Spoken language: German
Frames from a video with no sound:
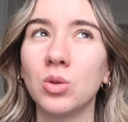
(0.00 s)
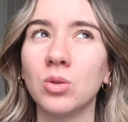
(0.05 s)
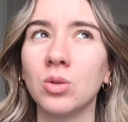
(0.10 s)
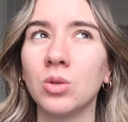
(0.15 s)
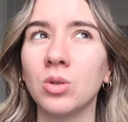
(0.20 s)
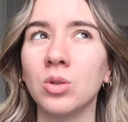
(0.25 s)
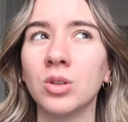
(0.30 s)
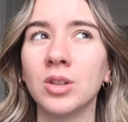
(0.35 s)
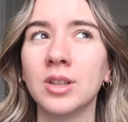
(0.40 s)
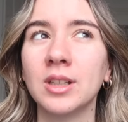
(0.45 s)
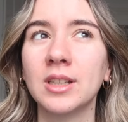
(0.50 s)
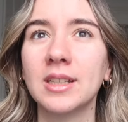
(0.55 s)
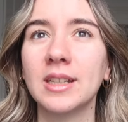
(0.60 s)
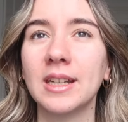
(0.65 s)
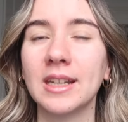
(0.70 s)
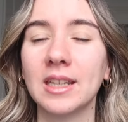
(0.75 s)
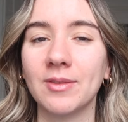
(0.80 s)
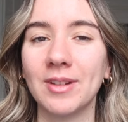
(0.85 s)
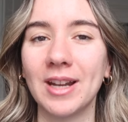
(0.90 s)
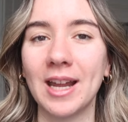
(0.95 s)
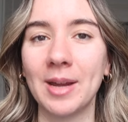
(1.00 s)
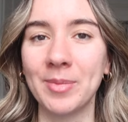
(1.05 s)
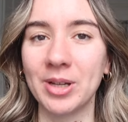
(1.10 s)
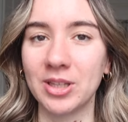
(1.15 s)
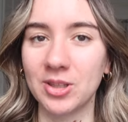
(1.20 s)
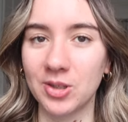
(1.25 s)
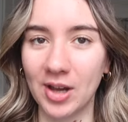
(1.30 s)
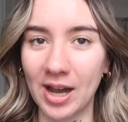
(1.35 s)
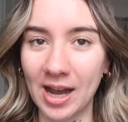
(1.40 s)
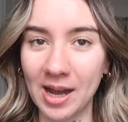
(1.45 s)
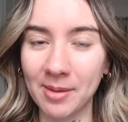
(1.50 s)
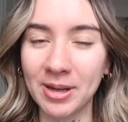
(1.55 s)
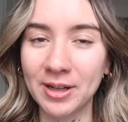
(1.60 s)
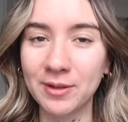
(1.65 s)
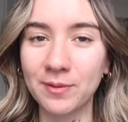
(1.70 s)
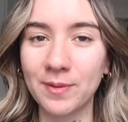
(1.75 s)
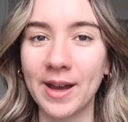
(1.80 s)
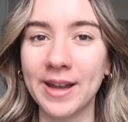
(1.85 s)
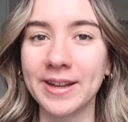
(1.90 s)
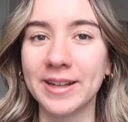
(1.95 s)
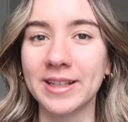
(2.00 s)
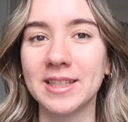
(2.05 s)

und ich will einmal zur Arbeit fahren,